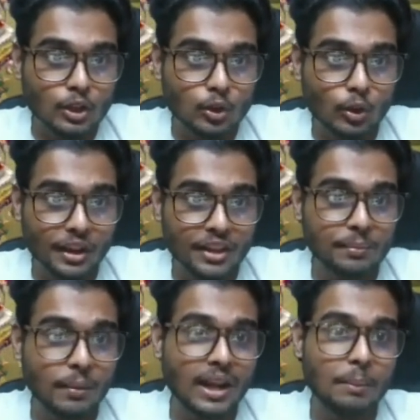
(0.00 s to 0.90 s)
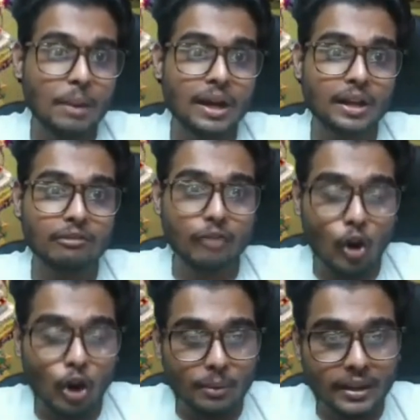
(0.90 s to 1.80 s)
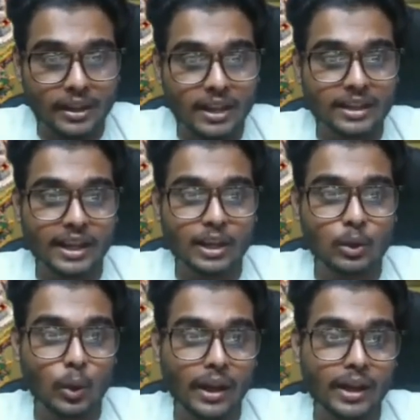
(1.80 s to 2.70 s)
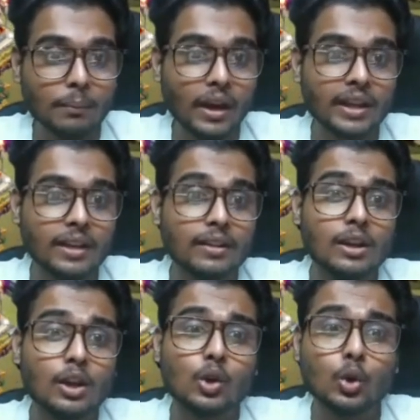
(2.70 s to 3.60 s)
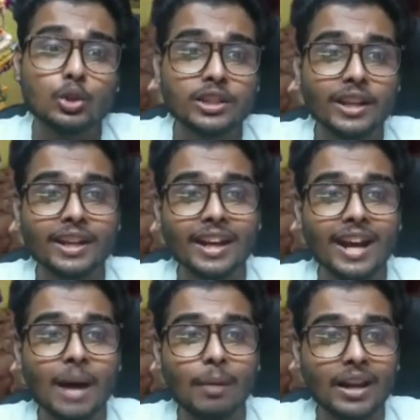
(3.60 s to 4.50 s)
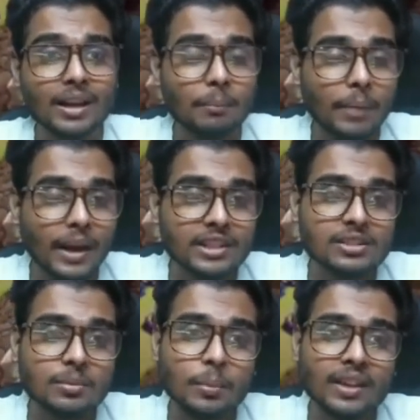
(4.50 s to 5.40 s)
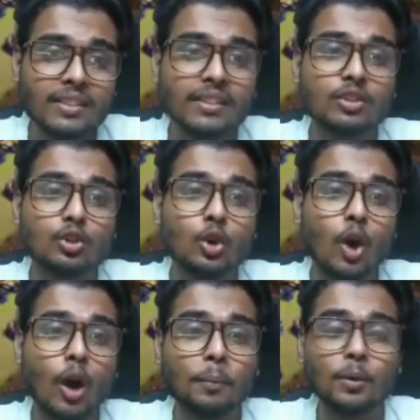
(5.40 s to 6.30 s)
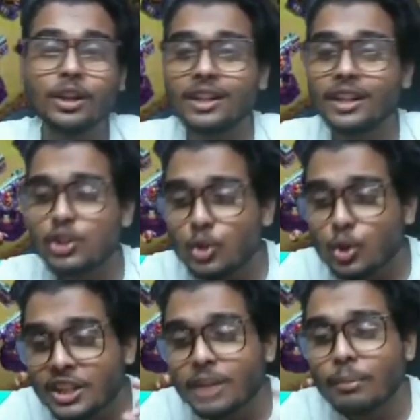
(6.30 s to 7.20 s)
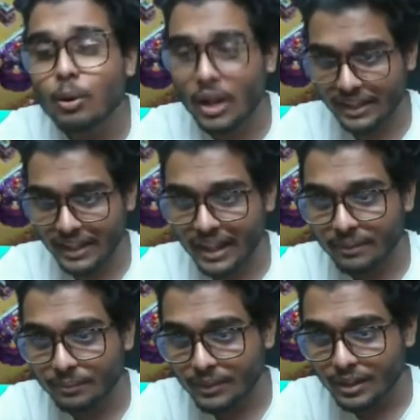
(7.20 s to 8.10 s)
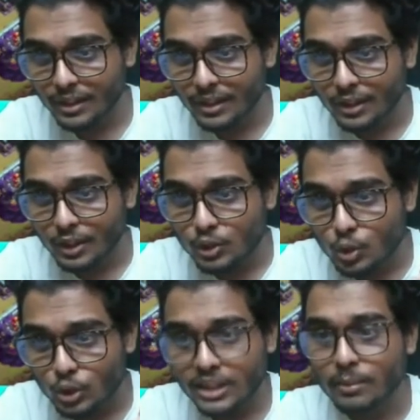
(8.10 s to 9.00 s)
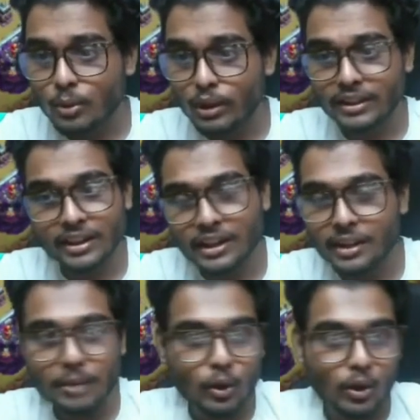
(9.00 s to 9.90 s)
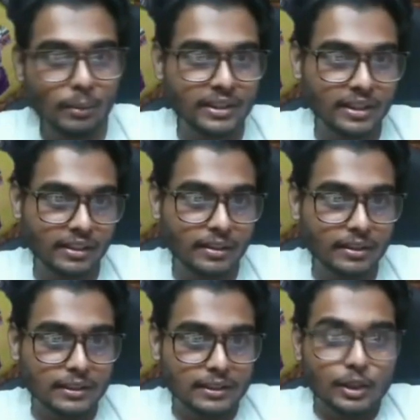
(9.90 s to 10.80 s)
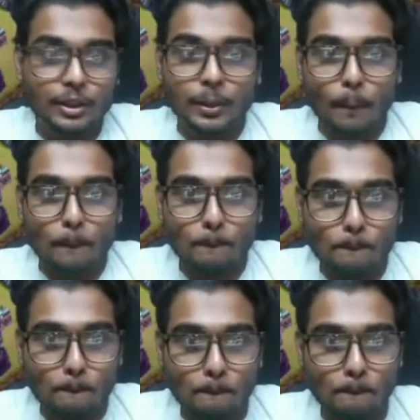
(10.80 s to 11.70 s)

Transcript: तो इस बार हमारे वॉर में ये अटैक हुआ है भाई कुछ नहीं किया हमारे बेस्ट बेसिस को ओपोनेंट ने चुटकी में उड़ा दिया है चुटकी में उड़ा दिया रीडिंग नहीं होगा बंद कर दिया सो